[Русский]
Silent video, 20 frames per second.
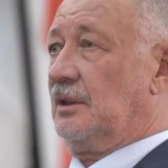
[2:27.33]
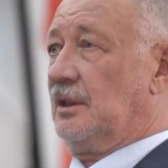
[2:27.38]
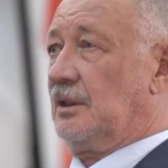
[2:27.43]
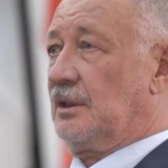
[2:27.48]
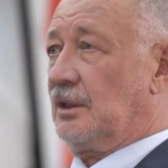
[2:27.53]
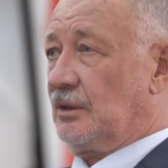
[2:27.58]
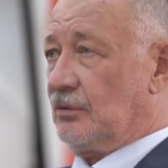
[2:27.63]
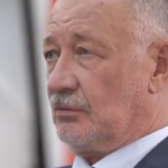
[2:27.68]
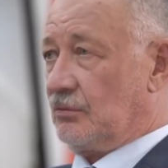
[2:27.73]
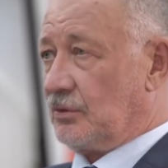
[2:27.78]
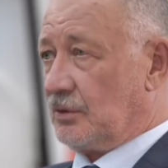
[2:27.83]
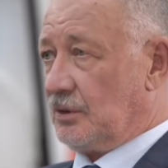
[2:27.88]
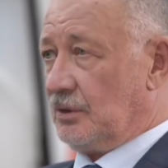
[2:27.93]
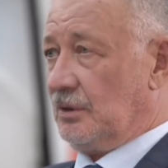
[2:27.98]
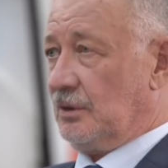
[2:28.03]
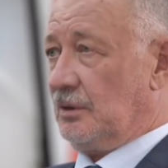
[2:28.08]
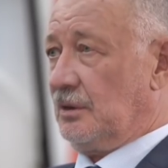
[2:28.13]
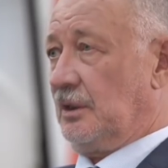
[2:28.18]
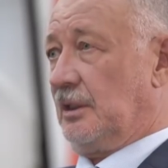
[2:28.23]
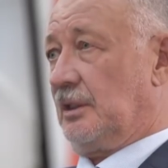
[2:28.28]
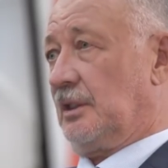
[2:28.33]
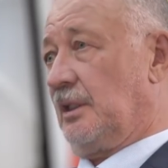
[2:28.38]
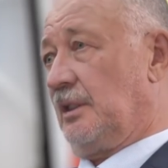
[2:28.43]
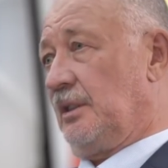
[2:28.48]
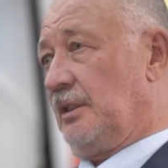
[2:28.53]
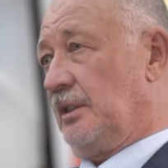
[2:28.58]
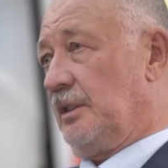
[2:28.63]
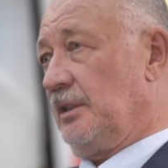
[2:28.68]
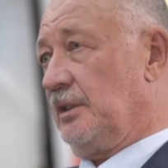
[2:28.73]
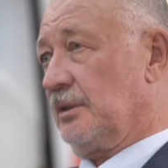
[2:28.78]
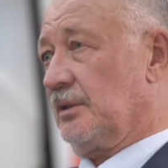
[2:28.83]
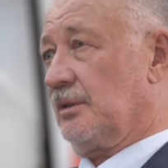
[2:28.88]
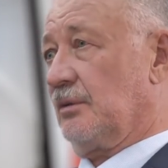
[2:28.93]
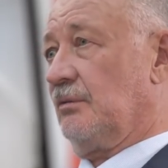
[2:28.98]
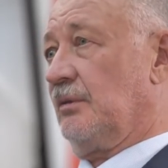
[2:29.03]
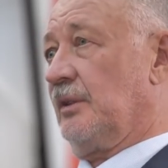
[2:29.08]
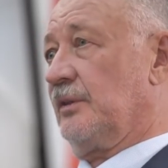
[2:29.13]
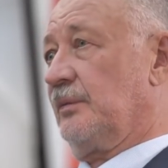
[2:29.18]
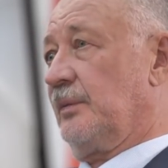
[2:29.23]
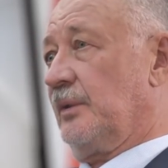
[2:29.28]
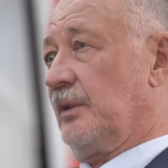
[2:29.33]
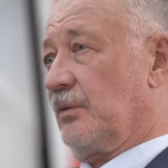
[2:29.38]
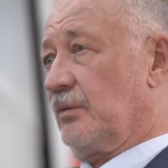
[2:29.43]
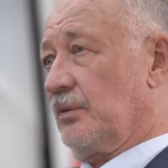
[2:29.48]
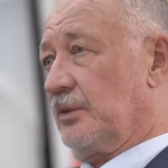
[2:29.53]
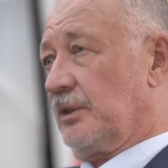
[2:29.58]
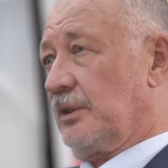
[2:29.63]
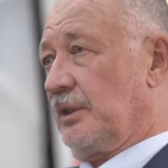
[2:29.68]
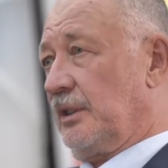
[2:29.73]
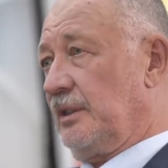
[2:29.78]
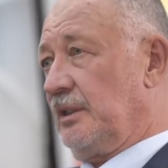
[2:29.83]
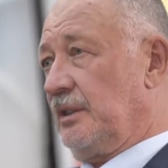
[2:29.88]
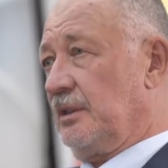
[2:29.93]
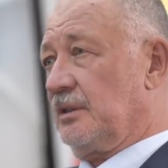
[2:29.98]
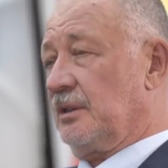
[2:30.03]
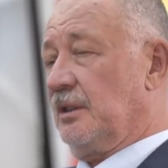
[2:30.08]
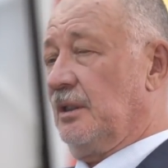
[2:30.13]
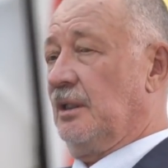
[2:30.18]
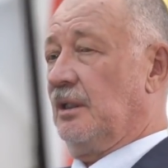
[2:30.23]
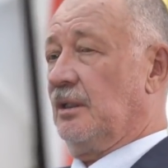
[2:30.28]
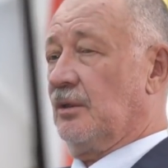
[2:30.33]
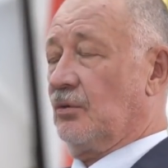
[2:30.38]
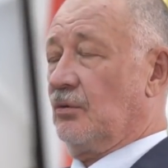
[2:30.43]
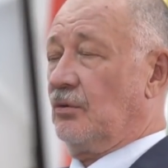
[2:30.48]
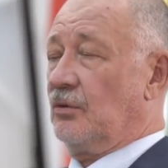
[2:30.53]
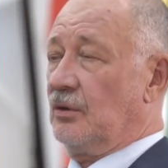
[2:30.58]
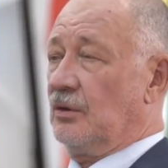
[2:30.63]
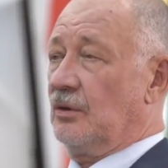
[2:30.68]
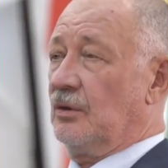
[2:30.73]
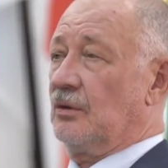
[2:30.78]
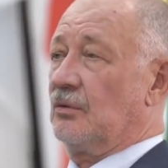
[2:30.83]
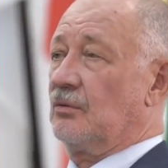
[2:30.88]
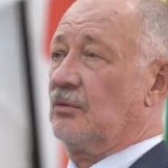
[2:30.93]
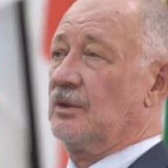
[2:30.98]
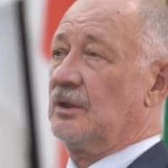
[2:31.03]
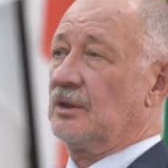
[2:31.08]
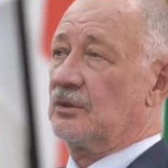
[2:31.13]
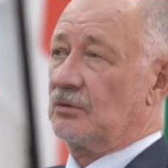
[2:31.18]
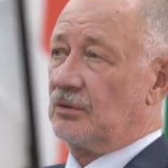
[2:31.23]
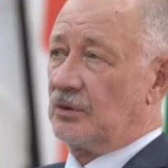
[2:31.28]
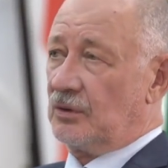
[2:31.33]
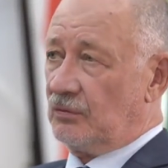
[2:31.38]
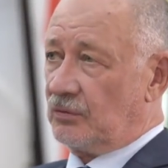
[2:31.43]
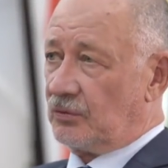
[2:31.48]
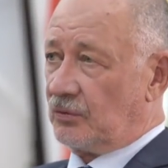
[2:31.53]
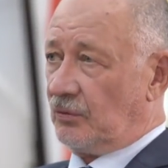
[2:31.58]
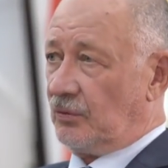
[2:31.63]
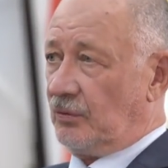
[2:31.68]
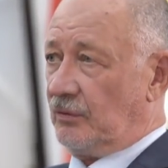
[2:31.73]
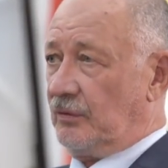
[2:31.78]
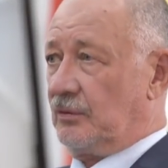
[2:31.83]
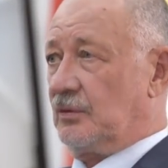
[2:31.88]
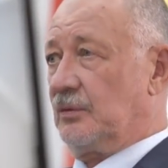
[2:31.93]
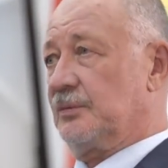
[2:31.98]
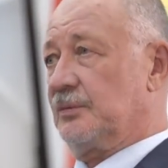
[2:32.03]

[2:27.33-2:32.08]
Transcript: это нужно, это есть, у вас в Беларуси это есть, но у нас другие условия, в